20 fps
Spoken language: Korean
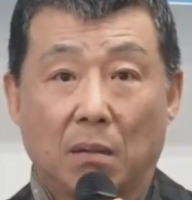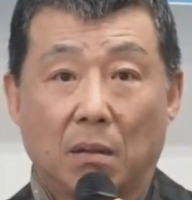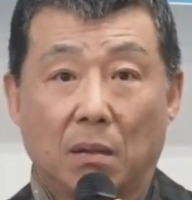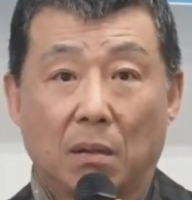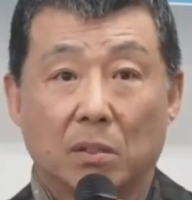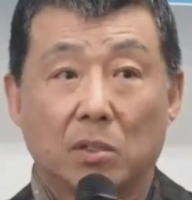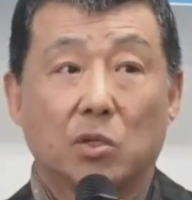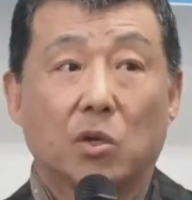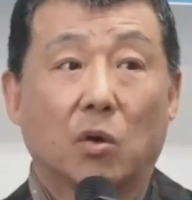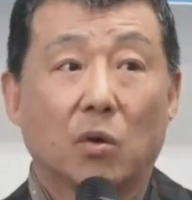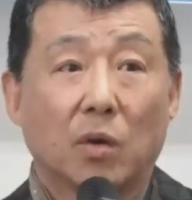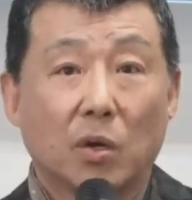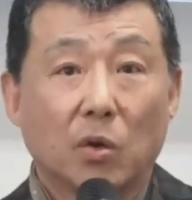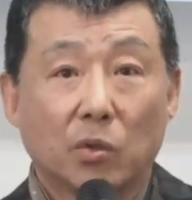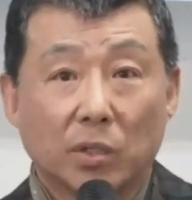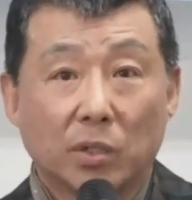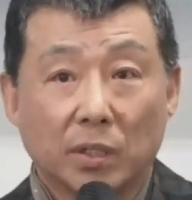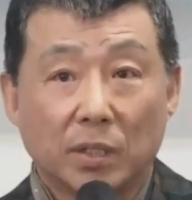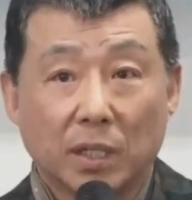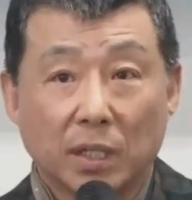그 결과가
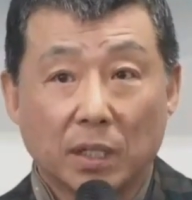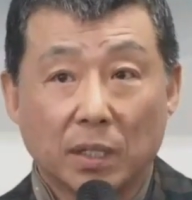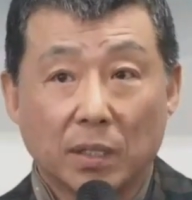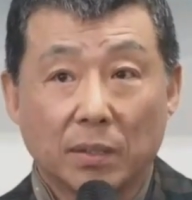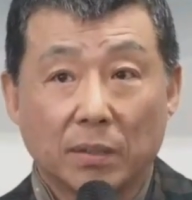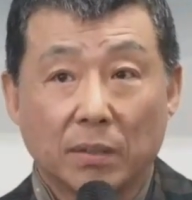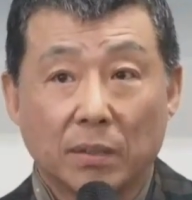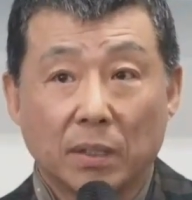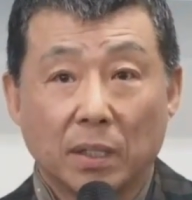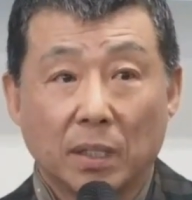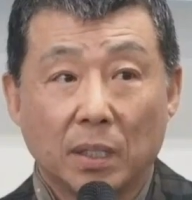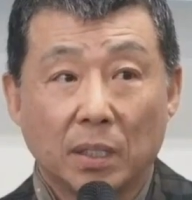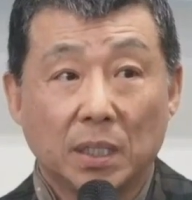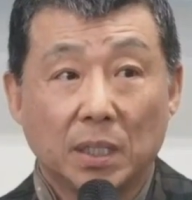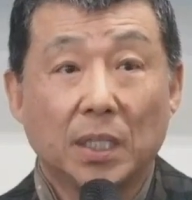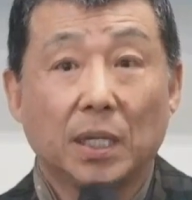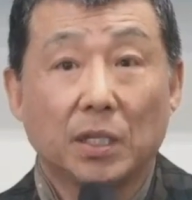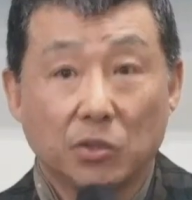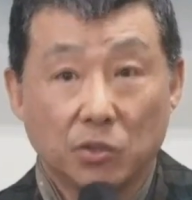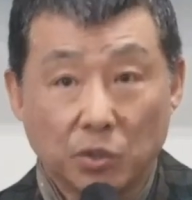어떻게 될까요?
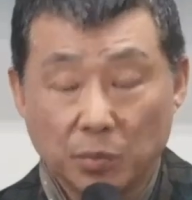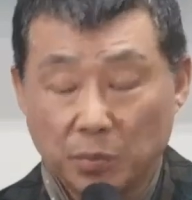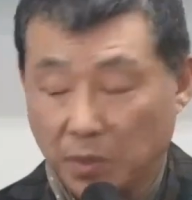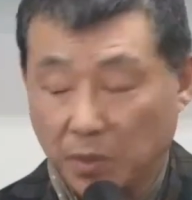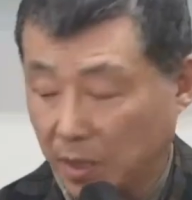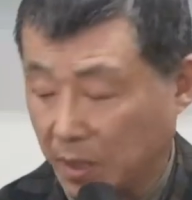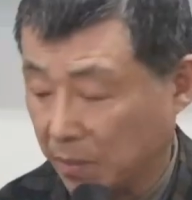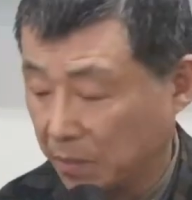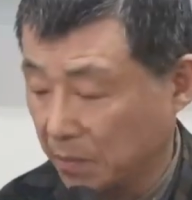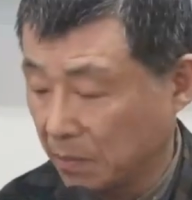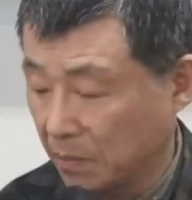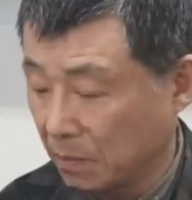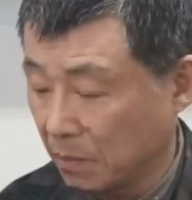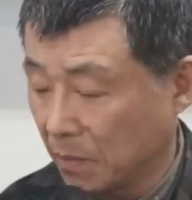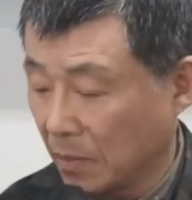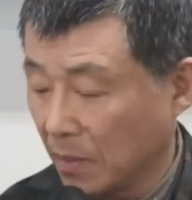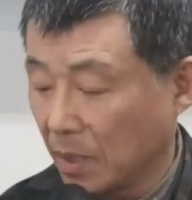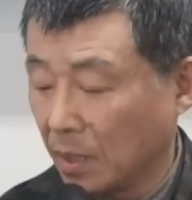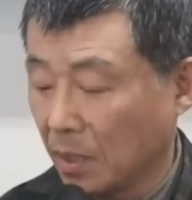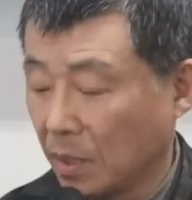진행 중입니다.
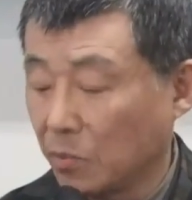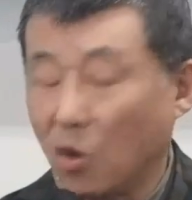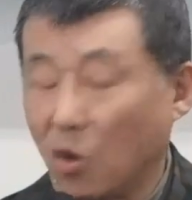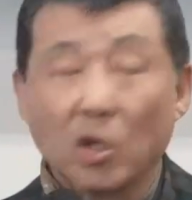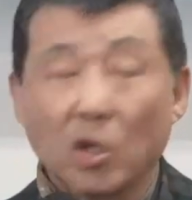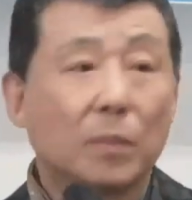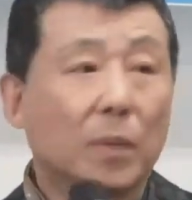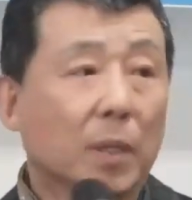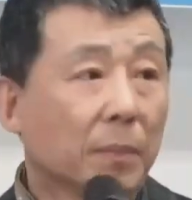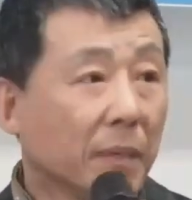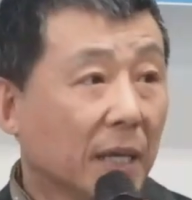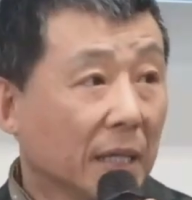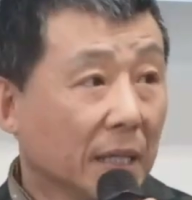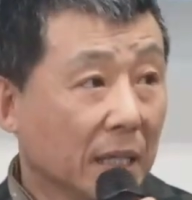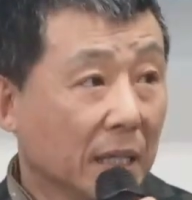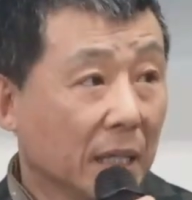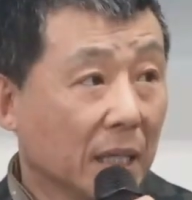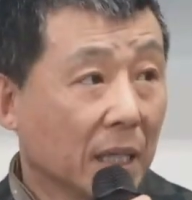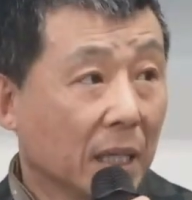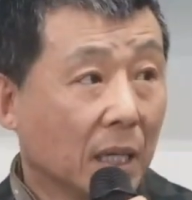그럼 여기만
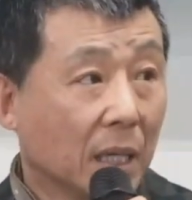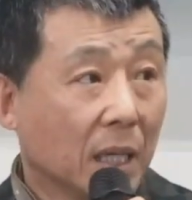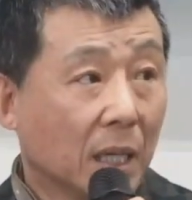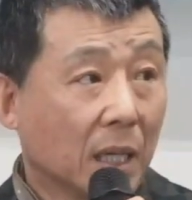봤냐?